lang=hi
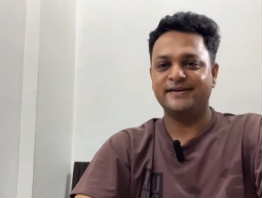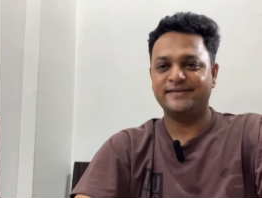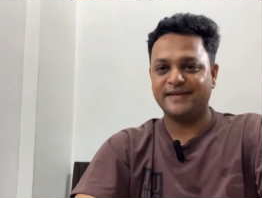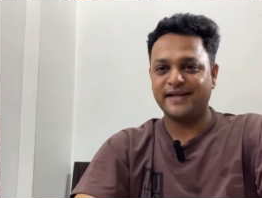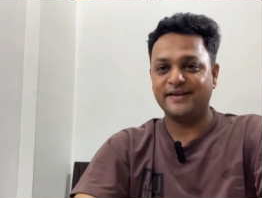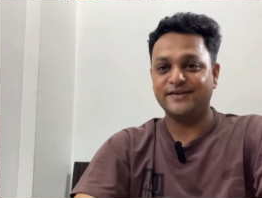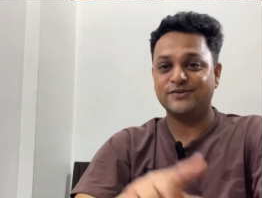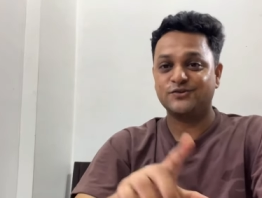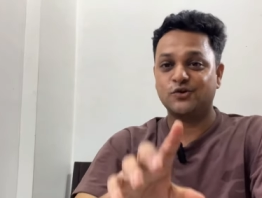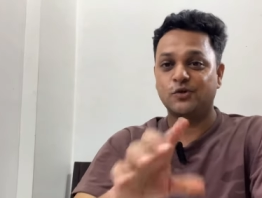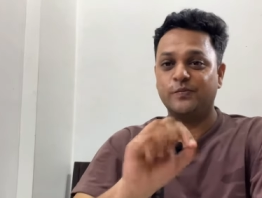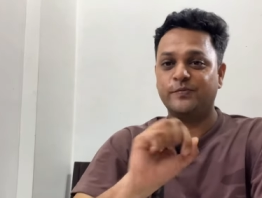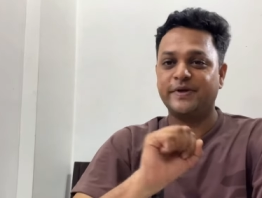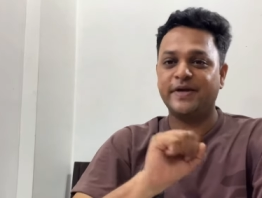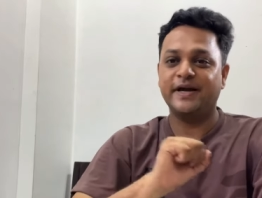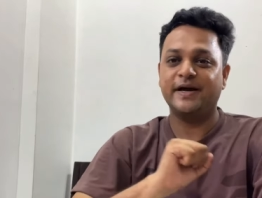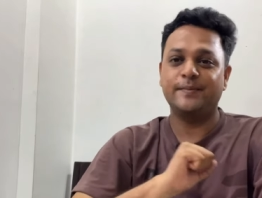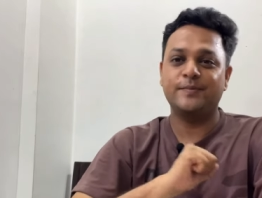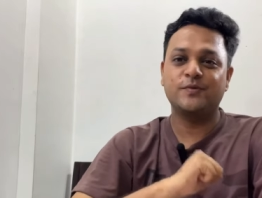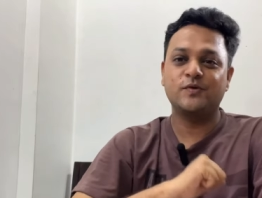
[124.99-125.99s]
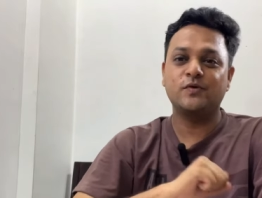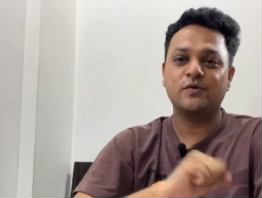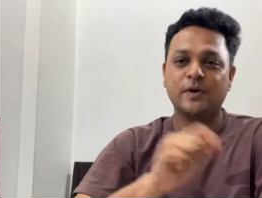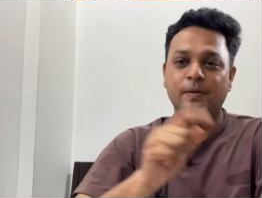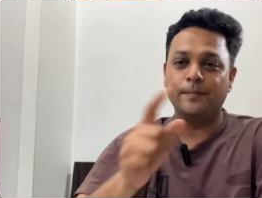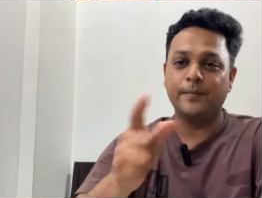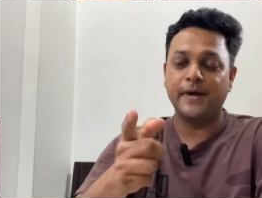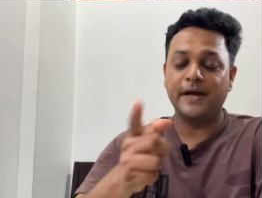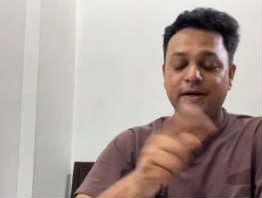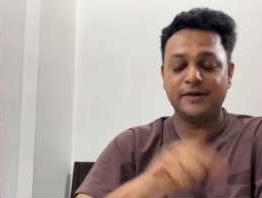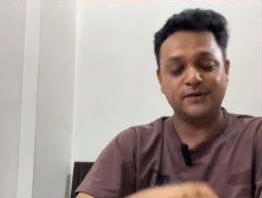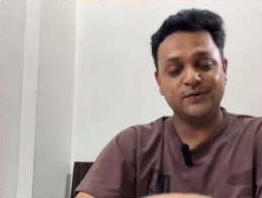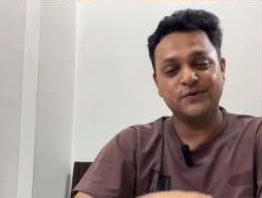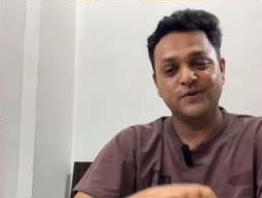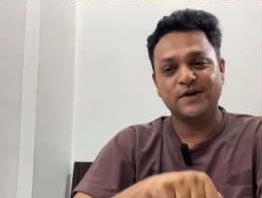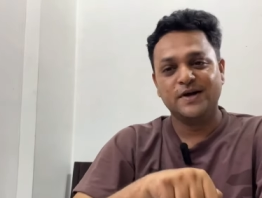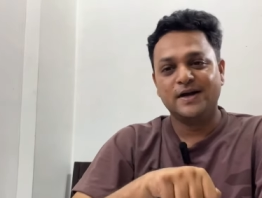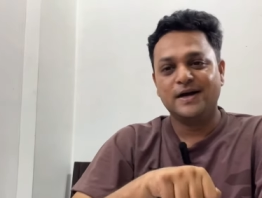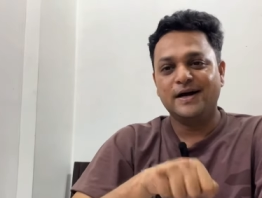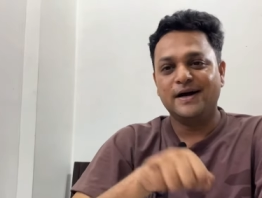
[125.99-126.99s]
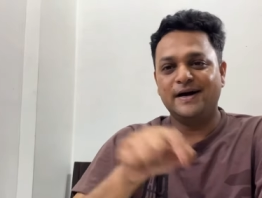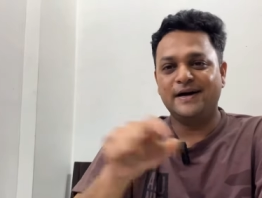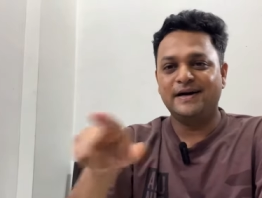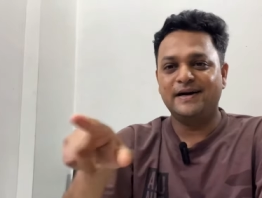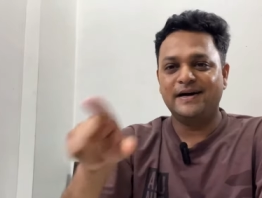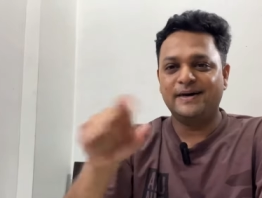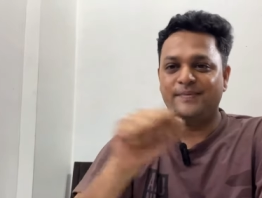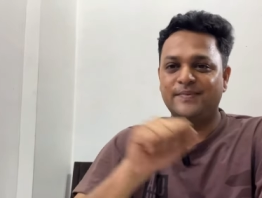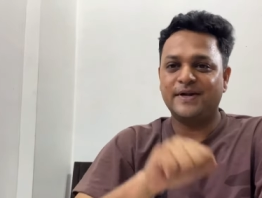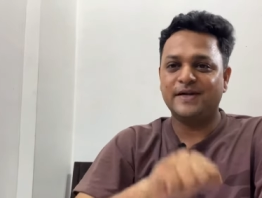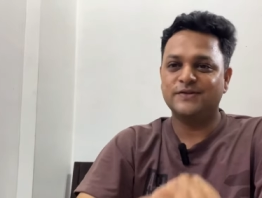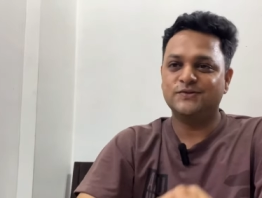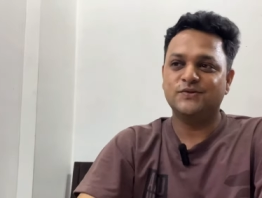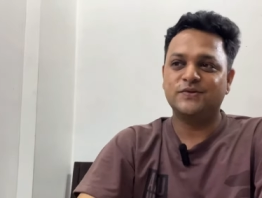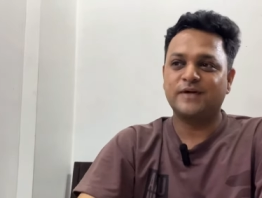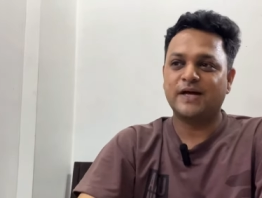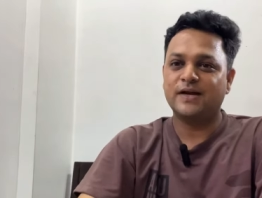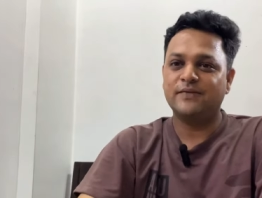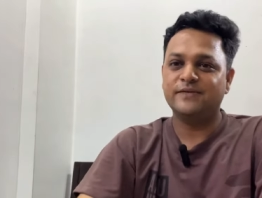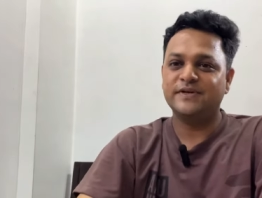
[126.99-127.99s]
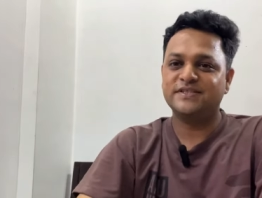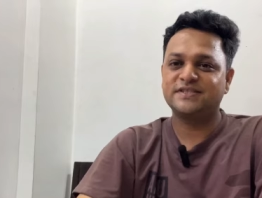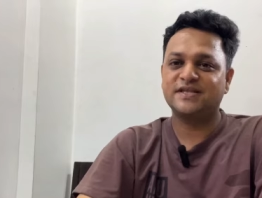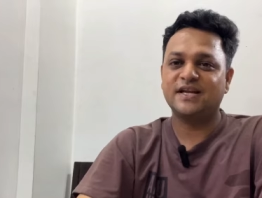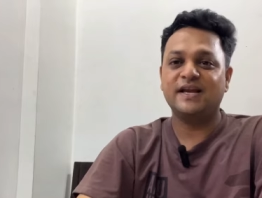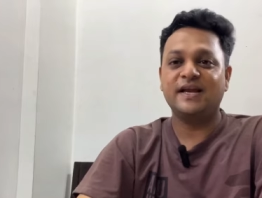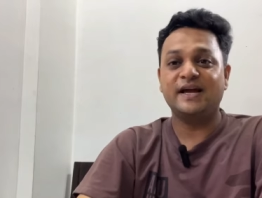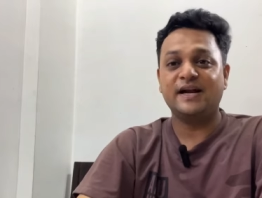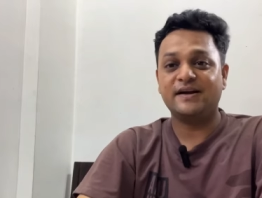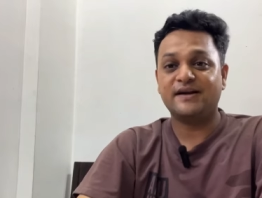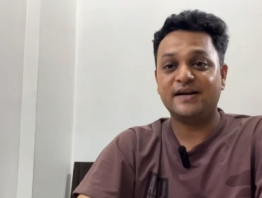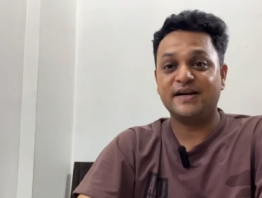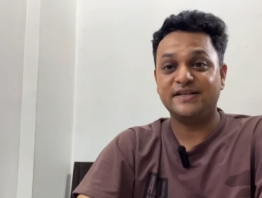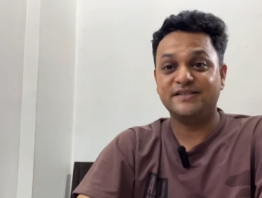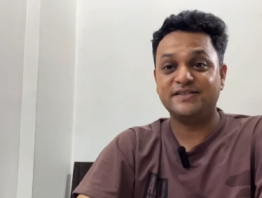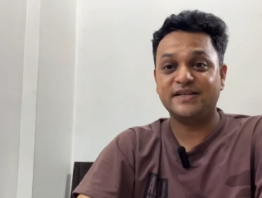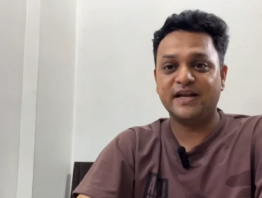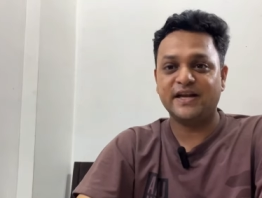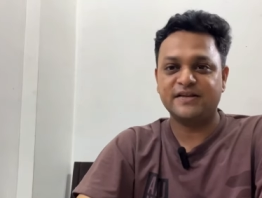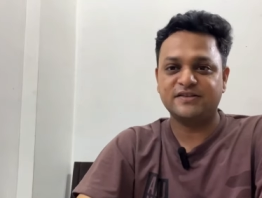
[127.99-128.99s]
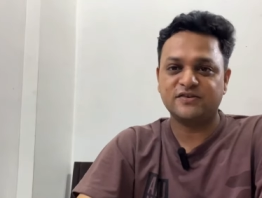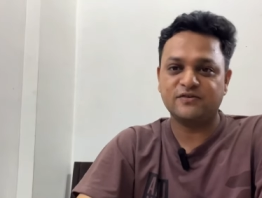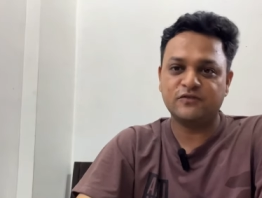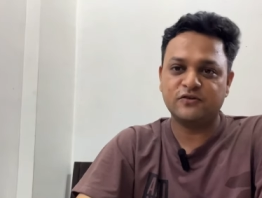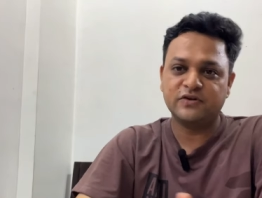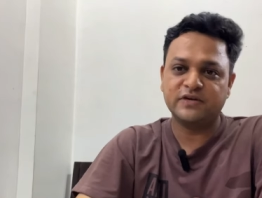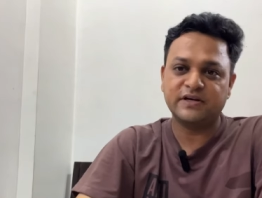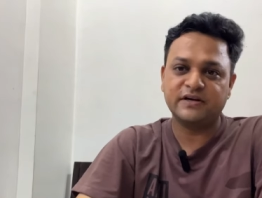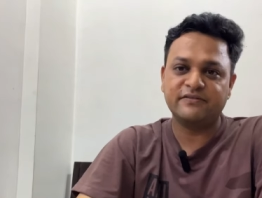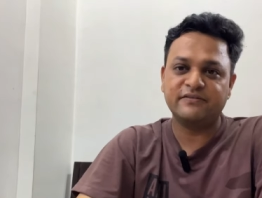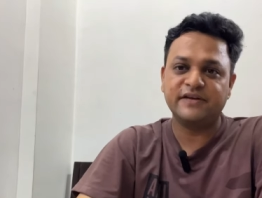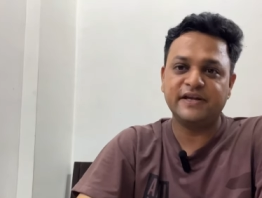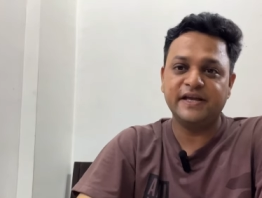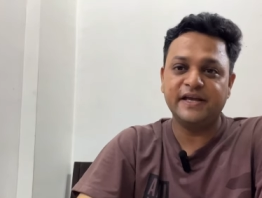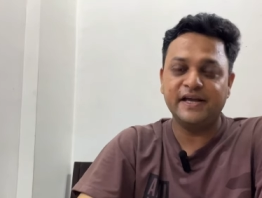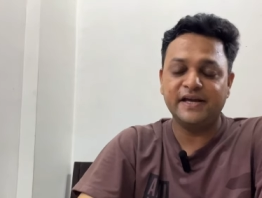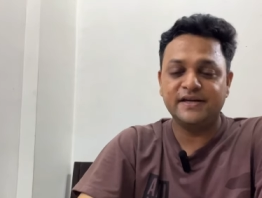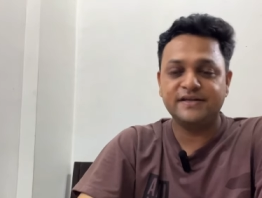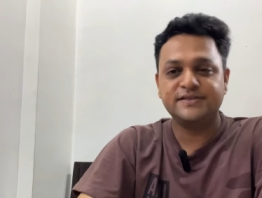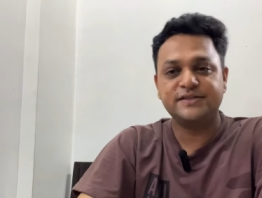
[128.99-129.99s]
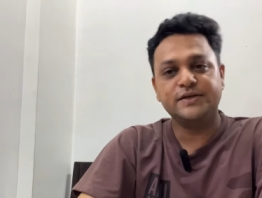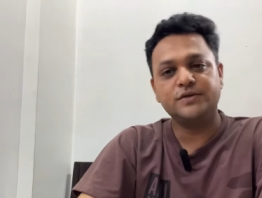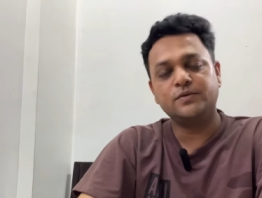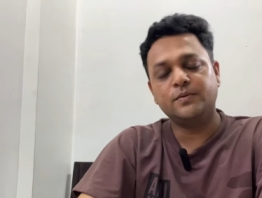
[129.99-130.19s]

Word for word: टेलीस्कोप के आपको कंपेयर टू अपना जो कन्वेंशनल या ट्रेडिशनल एक्स्ट्रा फोटोग्राफिक गियर से